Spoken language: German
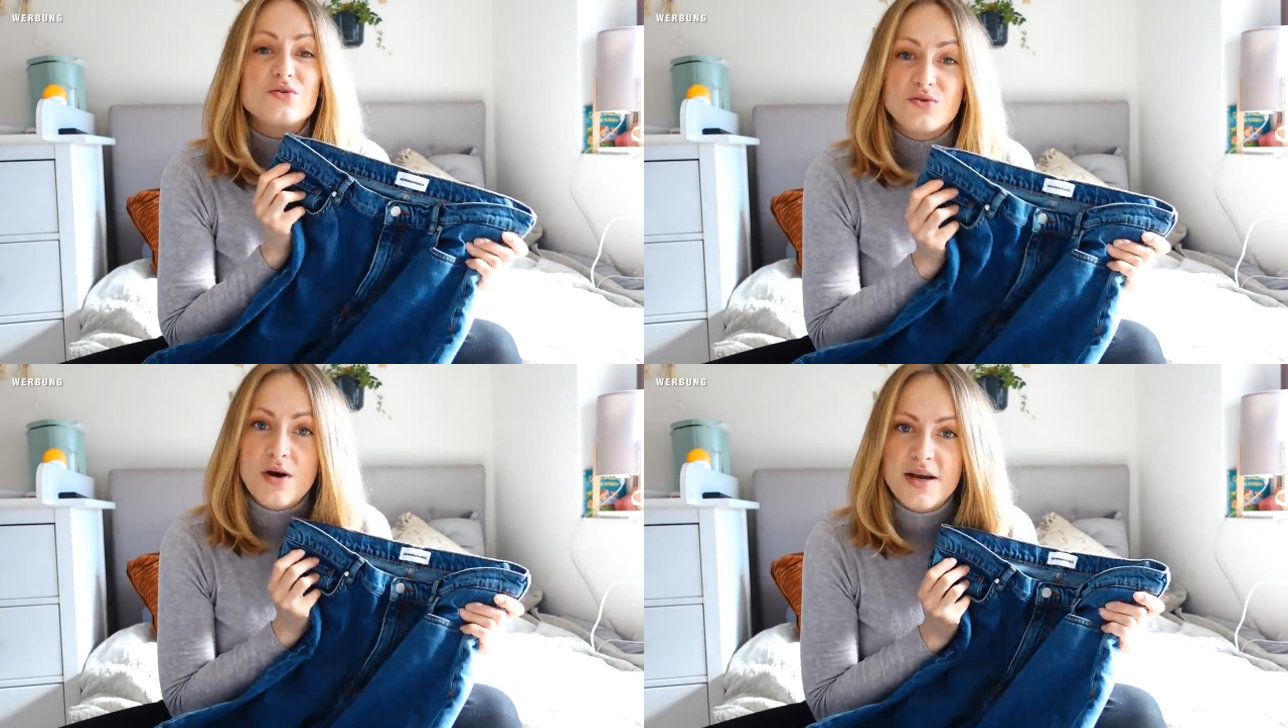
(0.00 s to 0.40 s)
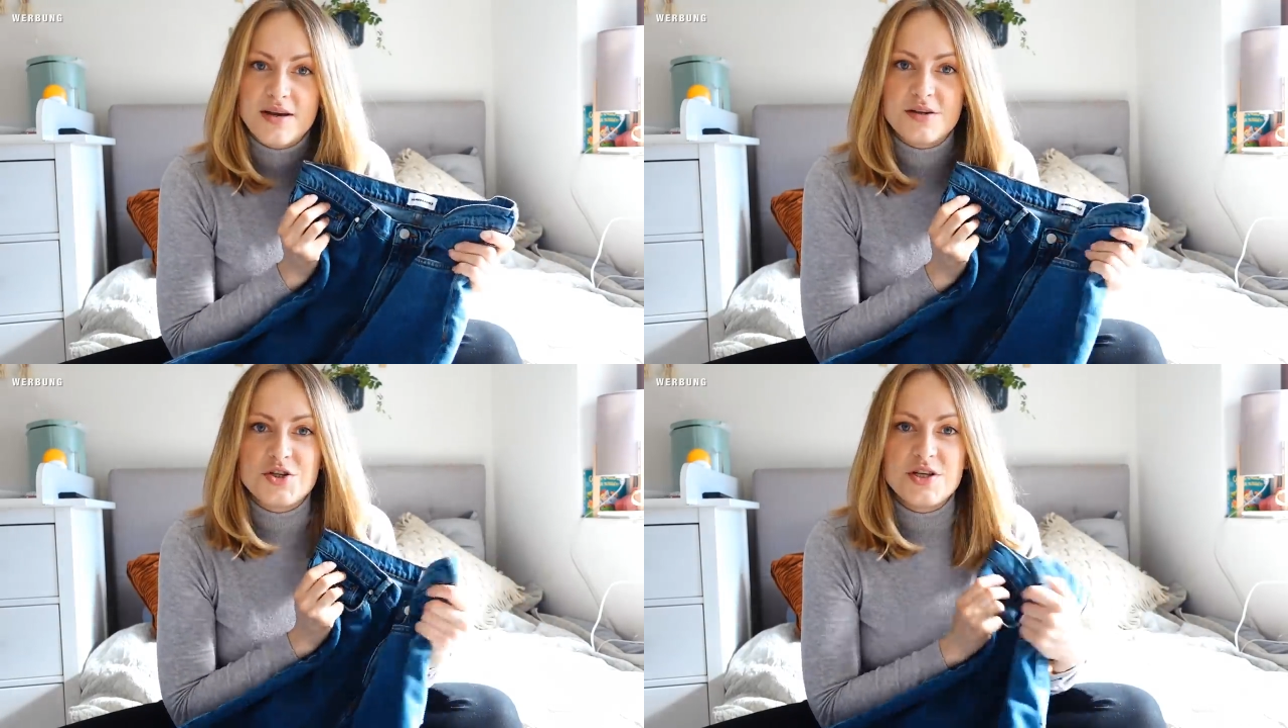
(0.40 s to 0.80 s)
so
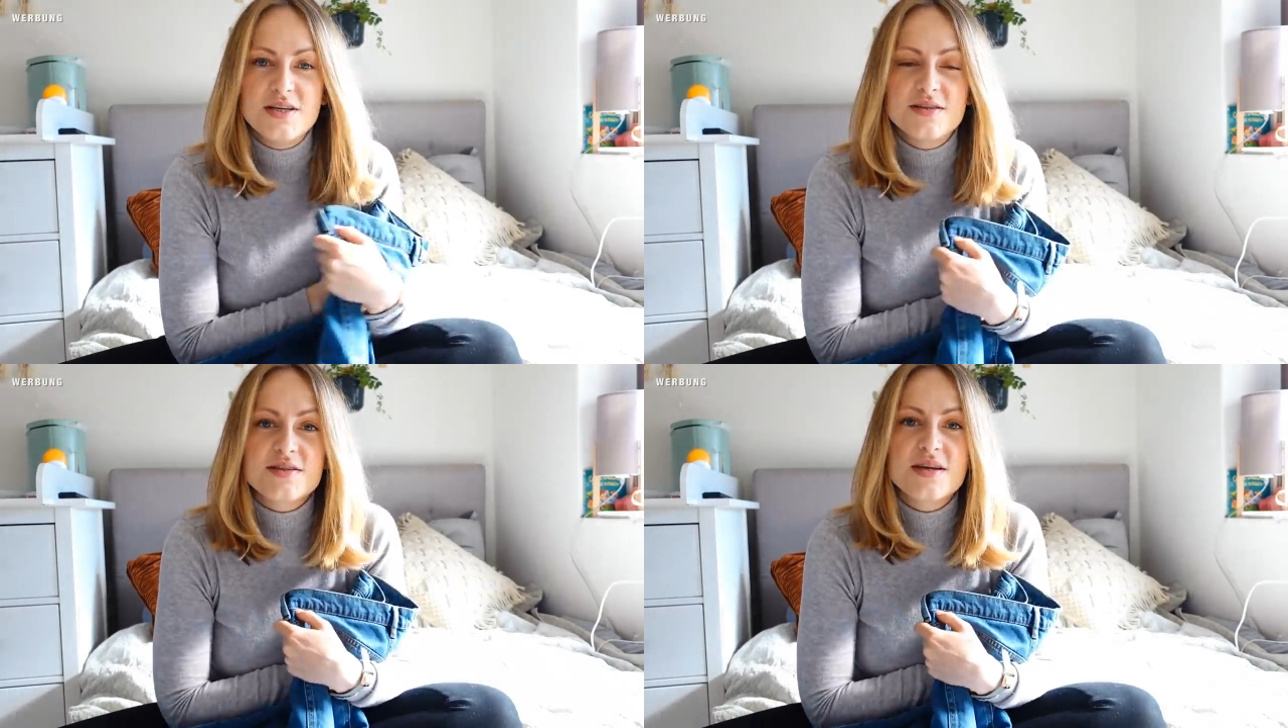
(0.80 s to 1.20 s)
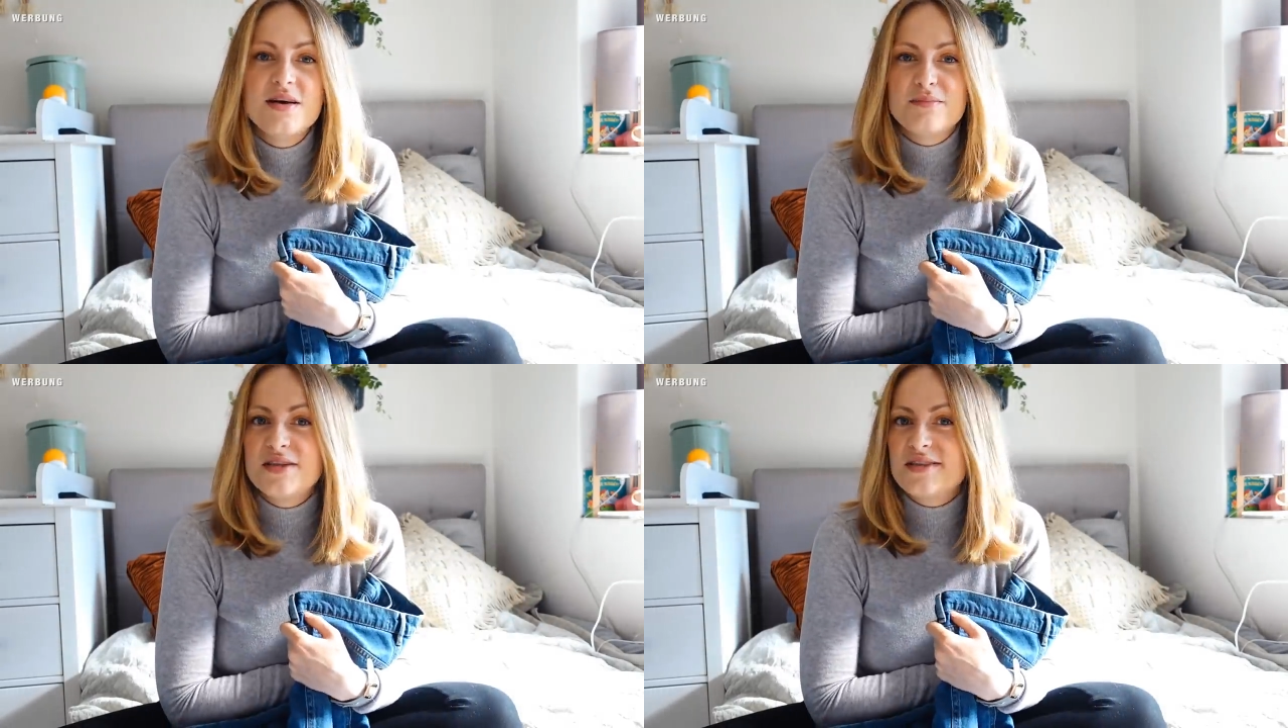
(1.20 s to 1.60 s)
einer Jeans
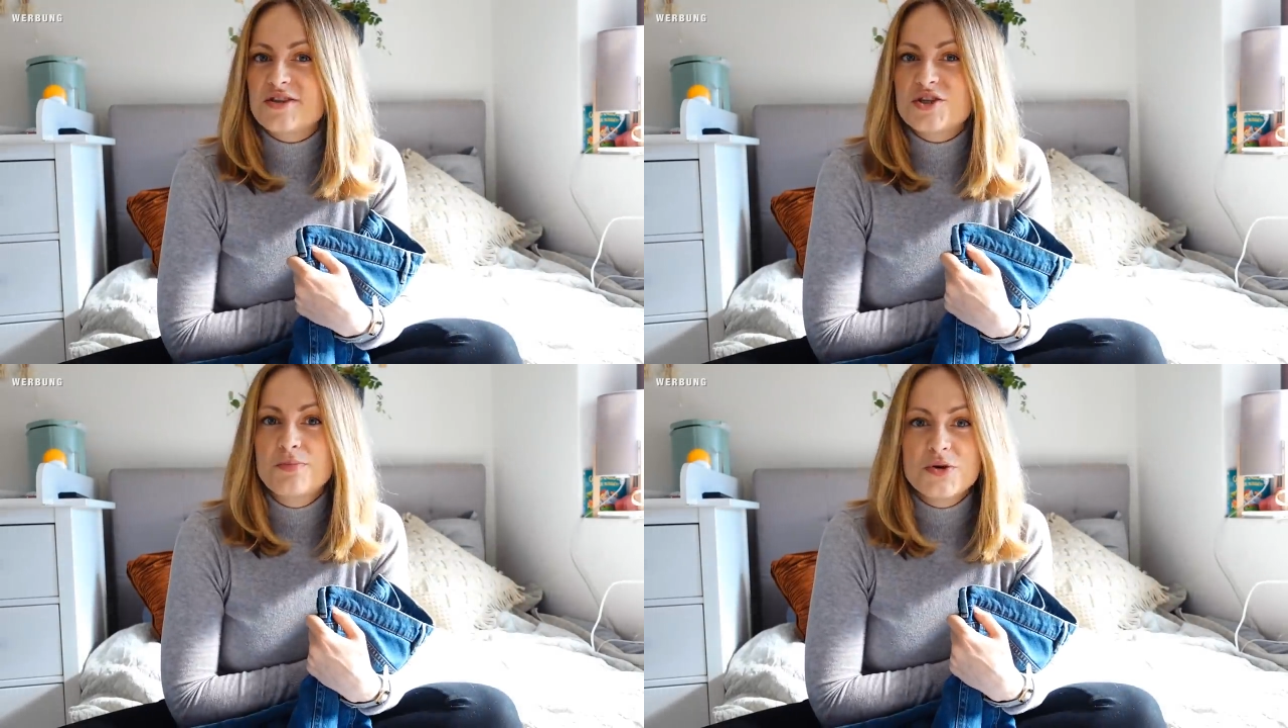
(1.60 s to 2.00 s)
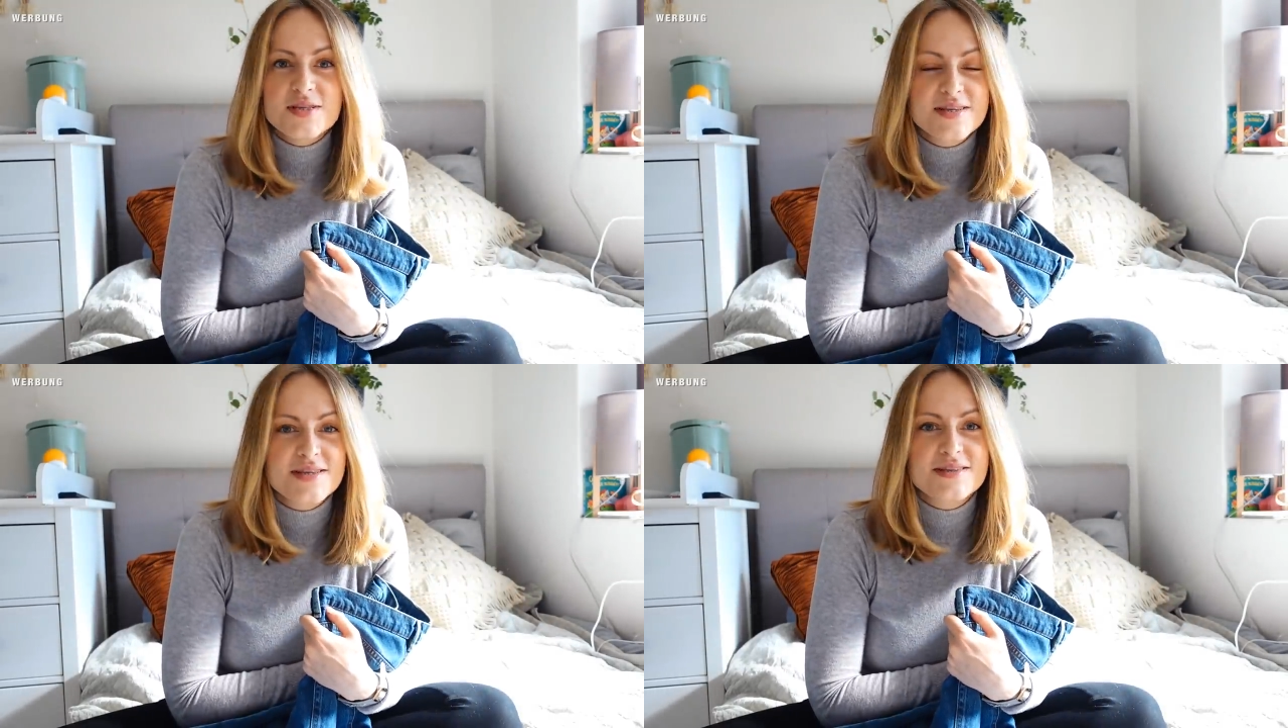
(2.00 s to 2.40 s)
mit das
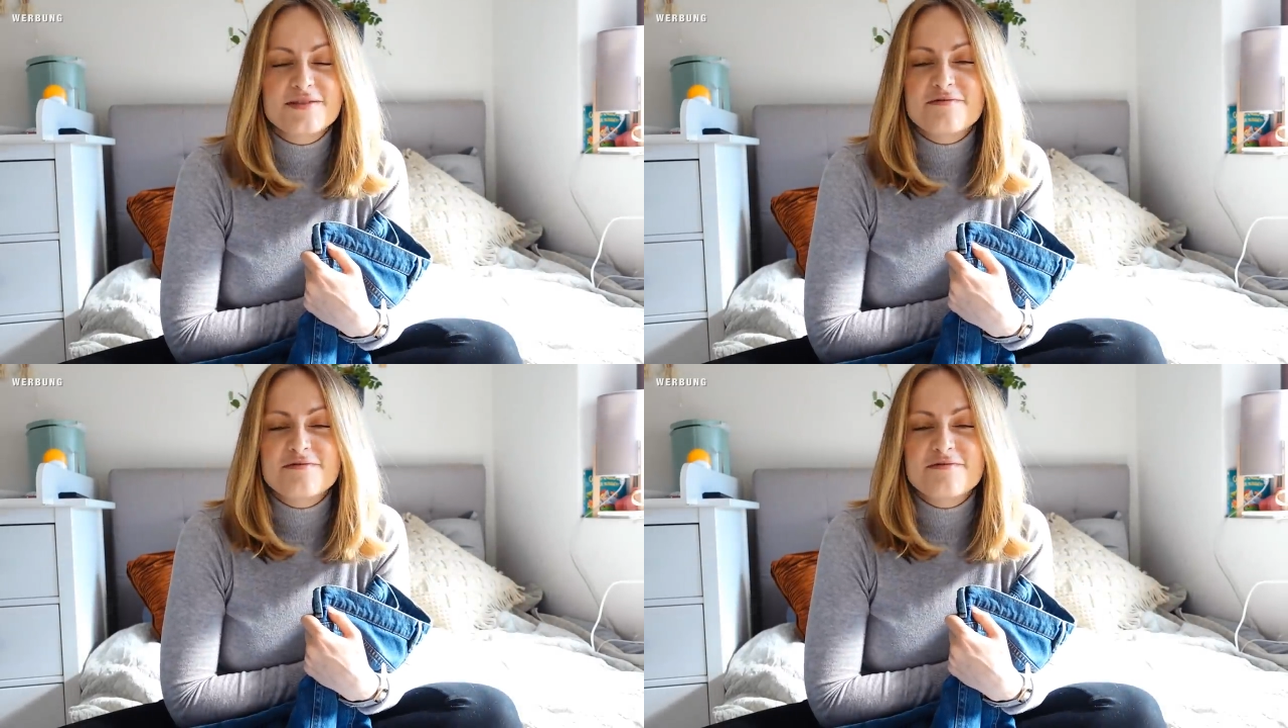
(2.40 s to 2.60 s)
schmutzigste